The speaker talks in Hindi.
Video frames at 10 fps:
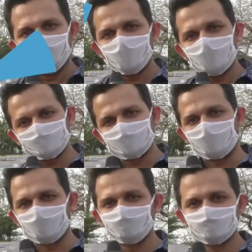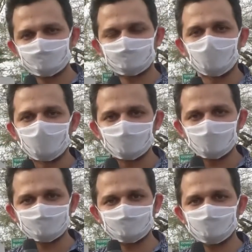मैं आज खड़ा हूँ
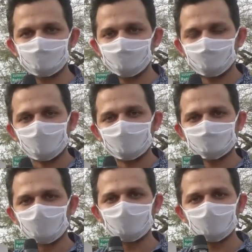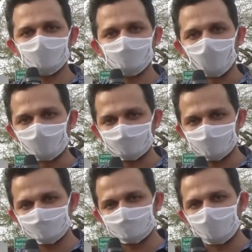थांदला से थानला की बॉर्डर
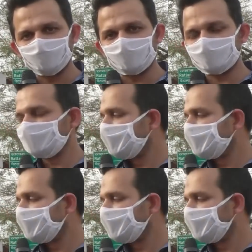पर जहाँ पर